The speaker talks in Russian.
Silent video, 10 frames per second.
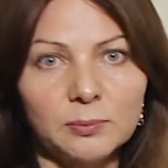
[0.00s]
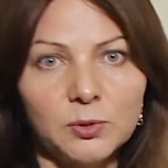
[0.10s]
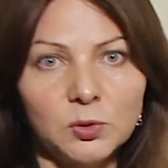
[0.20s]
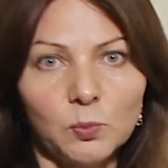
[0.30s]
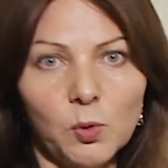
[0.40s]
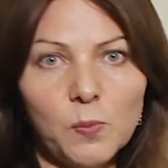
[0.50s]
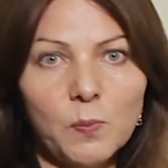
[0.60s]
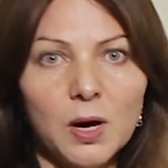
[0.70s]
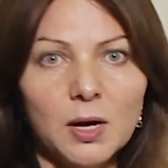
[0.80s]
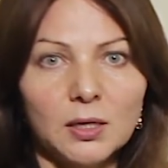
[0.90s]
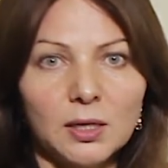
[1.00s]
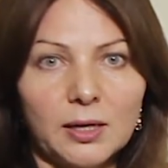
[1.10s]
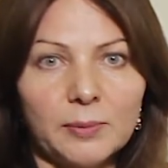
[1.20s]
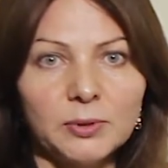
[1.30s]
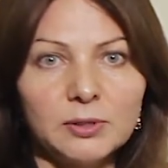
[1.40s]
письмо
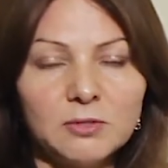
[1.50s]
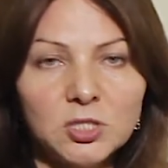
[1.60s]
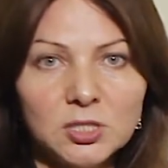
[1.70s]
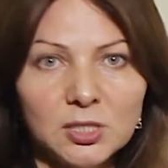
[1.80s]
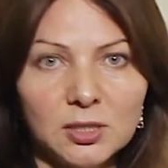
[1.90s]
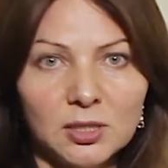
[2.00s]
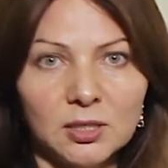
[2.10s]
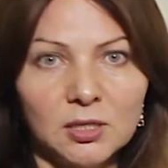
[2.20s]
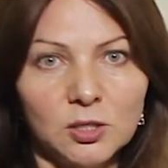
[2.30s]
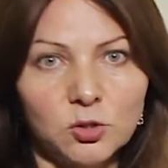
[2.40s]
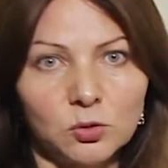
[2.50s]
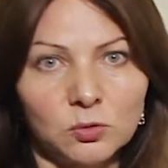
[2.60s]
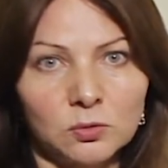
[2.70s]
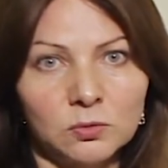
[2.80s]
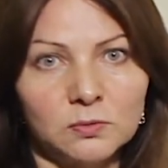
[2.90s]
а, подтверждение,
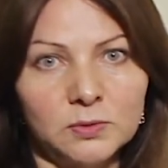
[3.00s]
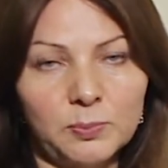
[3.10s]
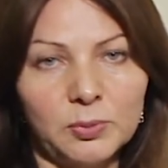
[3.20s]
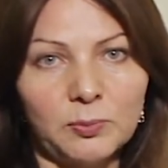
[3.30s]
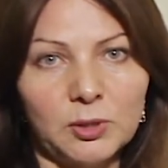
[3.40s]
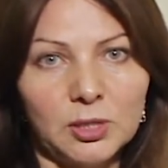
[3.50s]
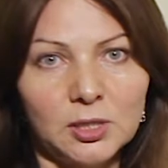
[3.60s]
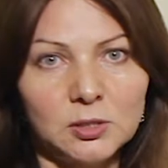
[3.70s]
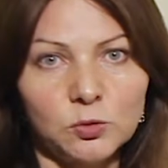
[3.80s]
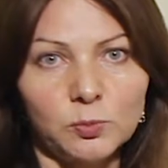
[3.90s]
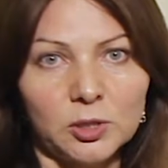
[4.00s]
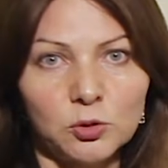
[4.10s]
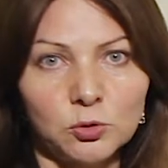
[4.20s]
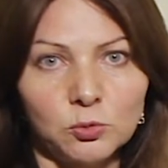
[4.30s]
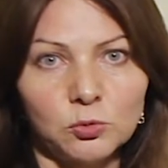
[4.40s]
что вы применяете
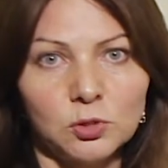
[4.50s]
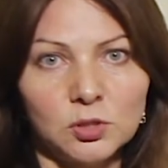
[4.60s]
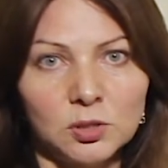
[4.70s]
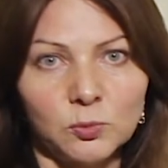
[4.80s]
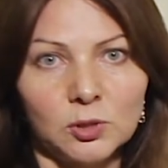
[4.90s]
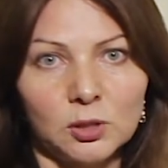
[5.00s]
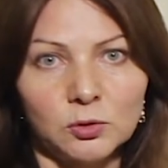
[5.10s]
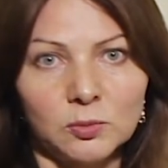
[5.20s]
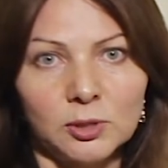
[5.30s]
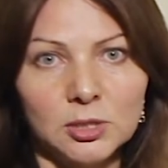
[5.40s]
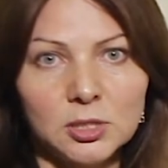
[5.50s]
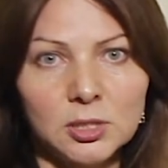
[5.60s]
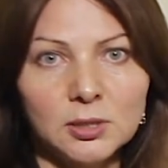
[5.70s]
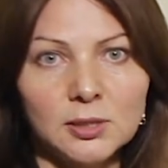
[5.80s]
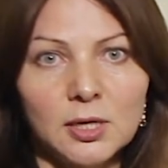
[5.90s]
упрощенную систему
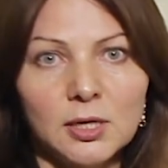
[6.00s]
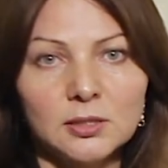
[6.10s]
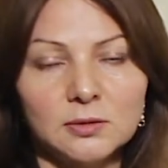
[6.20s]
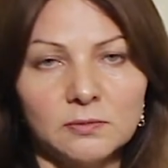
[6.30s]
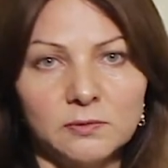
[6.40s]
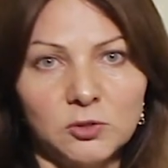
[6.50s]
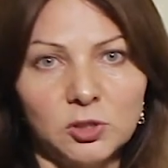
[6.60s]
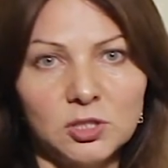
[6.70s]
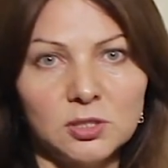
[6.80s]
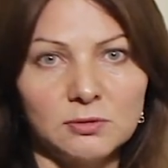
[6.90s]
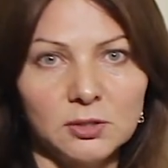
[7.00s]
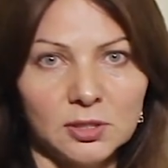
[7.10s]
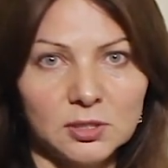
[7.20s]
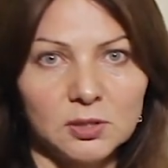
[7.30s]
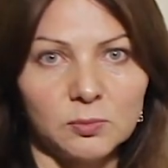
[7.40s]
налогообложения в
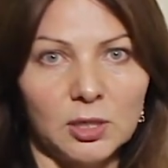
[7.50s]
2019